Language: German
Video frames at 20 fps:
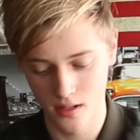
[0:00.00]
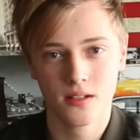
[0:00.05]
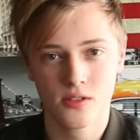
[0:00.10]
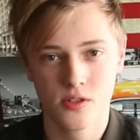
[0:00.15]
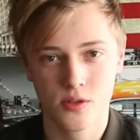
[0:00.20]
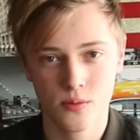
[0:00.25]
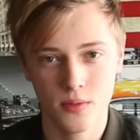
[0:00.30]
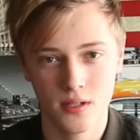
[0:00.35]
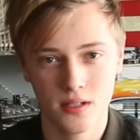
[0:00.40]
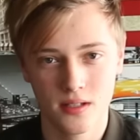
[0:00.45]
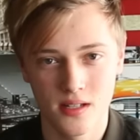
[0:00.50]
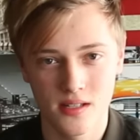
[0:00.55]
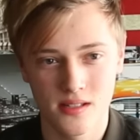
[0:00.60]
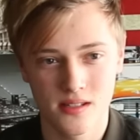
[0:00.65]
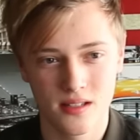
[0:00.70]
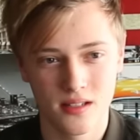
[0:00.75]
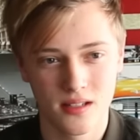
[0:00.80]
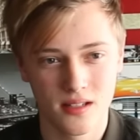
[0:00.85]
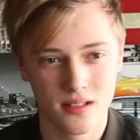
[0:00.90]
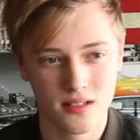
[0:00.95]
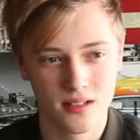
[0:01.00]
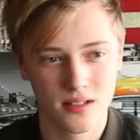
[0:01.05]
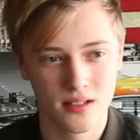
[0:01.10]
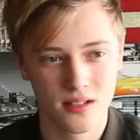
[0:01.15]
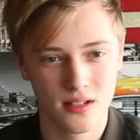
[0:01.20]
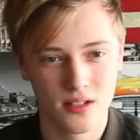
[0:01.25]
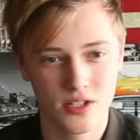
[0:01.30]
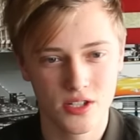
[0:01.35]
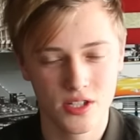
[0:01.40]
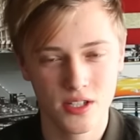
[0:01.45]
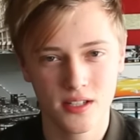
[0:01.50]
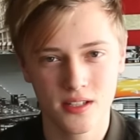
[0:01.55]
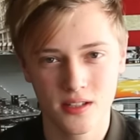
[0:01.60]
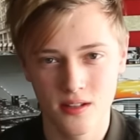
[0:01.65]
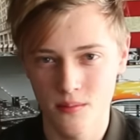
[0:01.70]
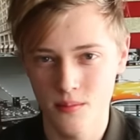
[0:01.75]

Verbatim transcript: Zumindest schickt